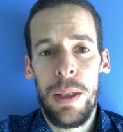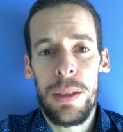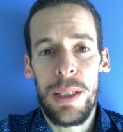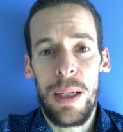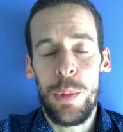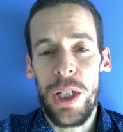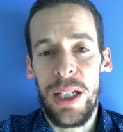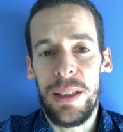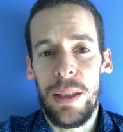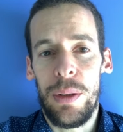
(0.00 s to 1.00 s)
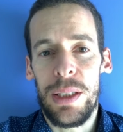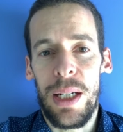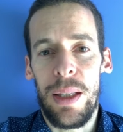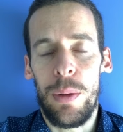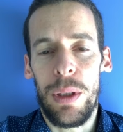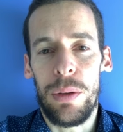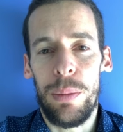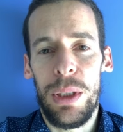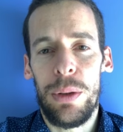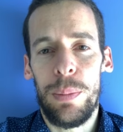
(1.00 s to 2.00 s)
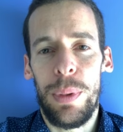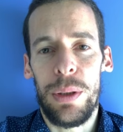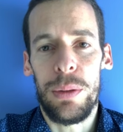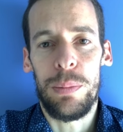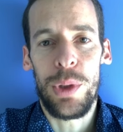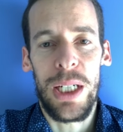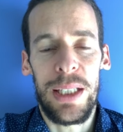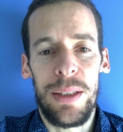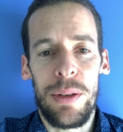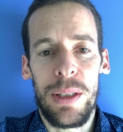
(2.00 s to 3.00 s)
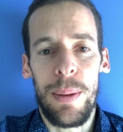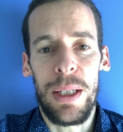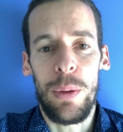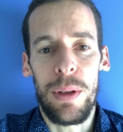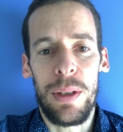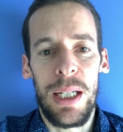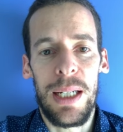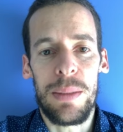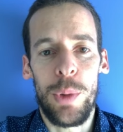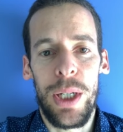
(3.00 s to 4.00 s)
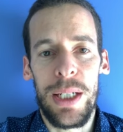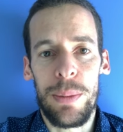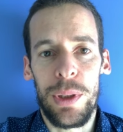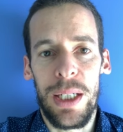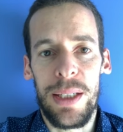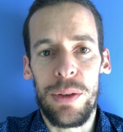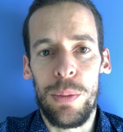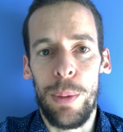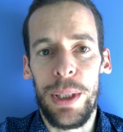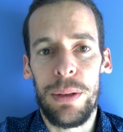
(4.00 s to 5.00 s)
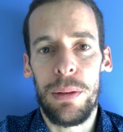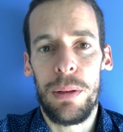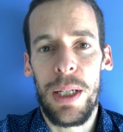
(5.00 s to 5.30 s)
Sé que mucha gente no estará de acuerdo conmigo, pero mucha gente no estaba de acuerdo en que las mujeres votaran en su momento.